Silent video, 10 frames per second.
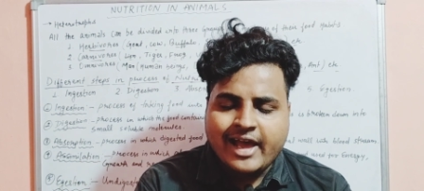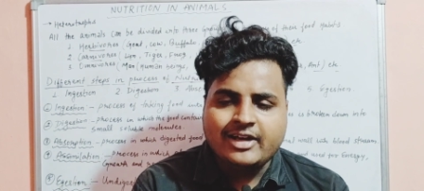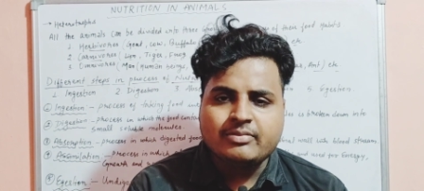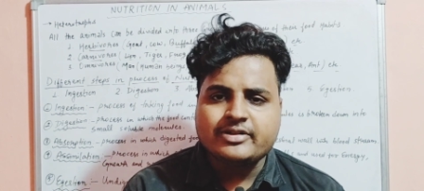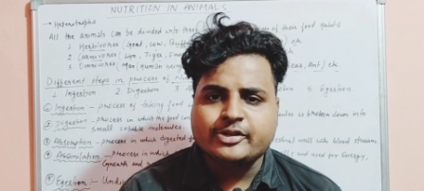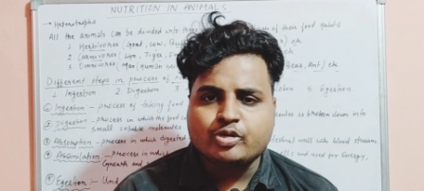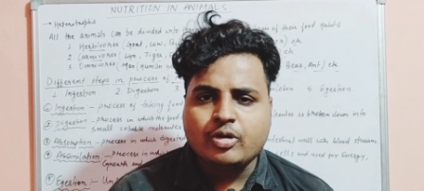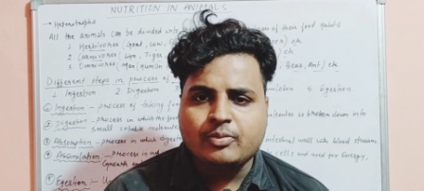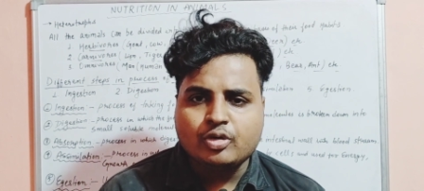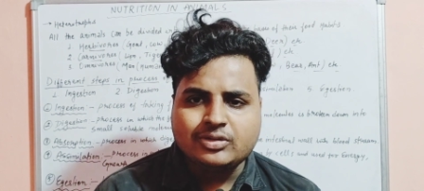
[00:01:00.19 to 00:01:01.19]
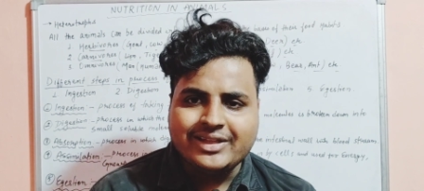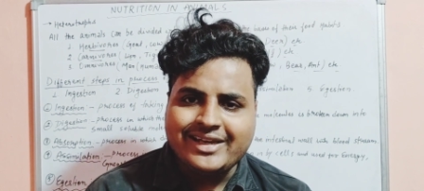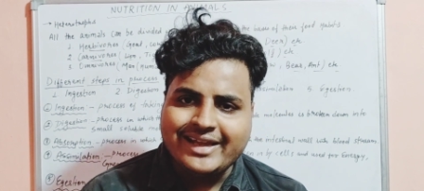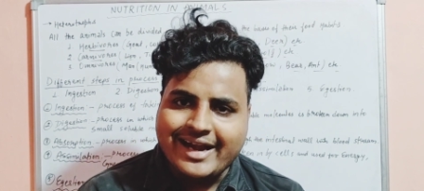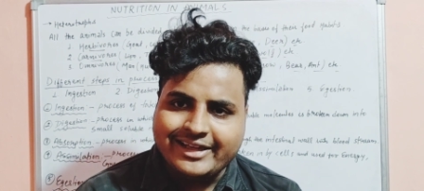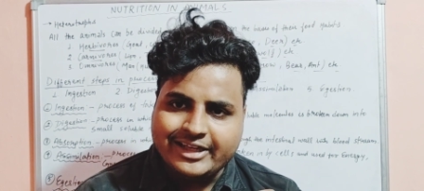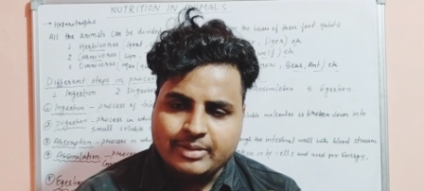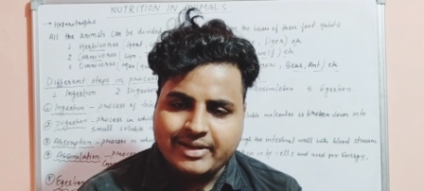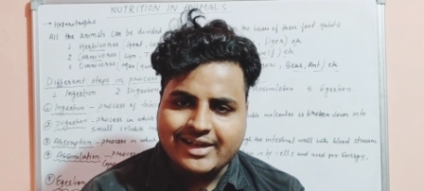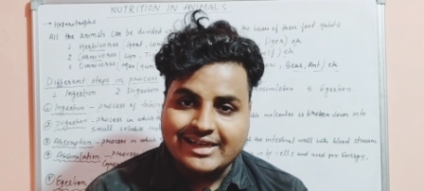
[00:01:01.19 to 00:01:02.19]
एनिमल्स को हम लोग तीन
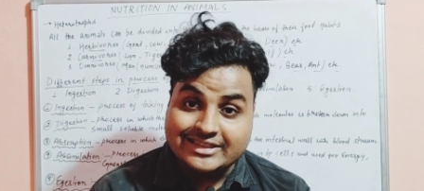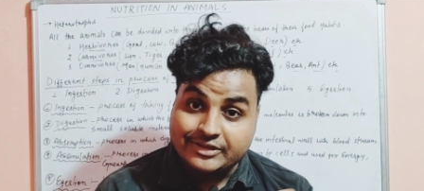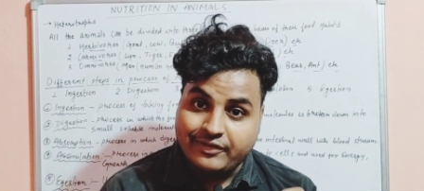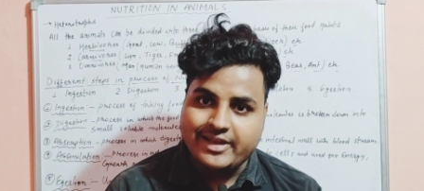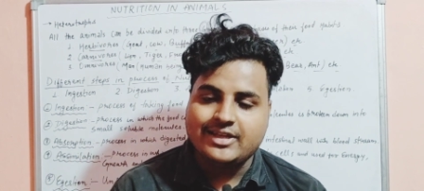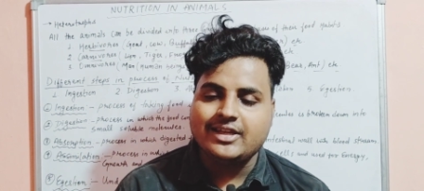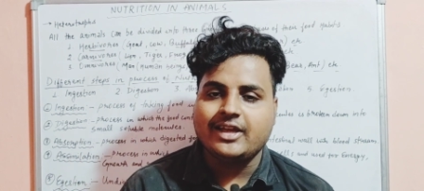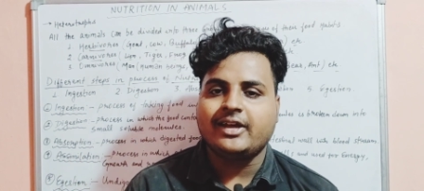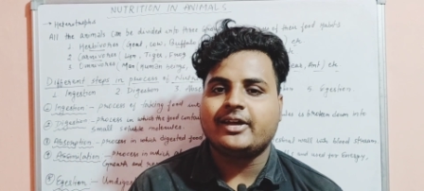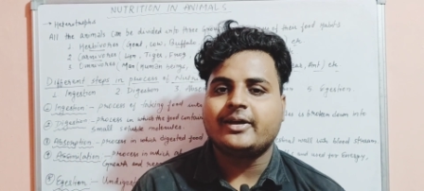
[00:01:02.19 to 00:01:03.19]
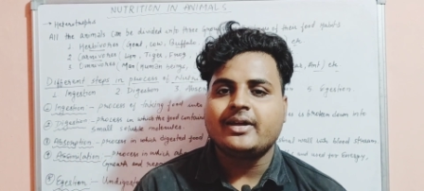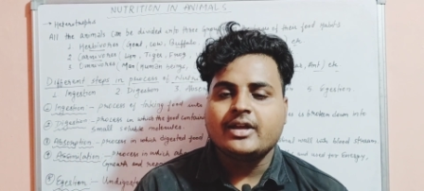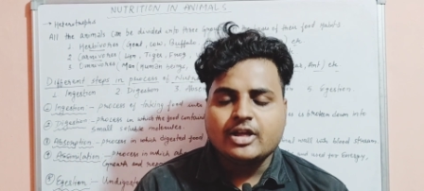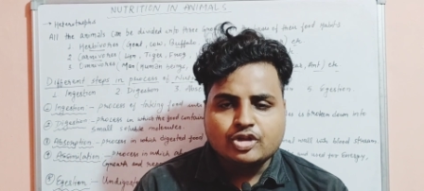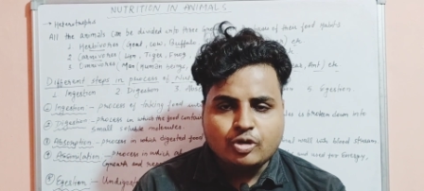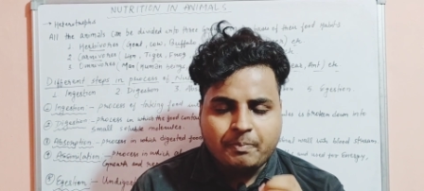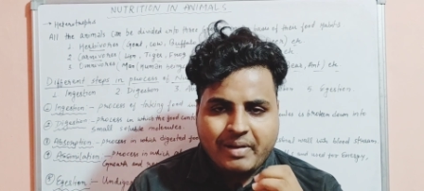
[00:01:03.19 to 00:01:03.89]
कैटेगरी में क्लासिफाई किए हैं जो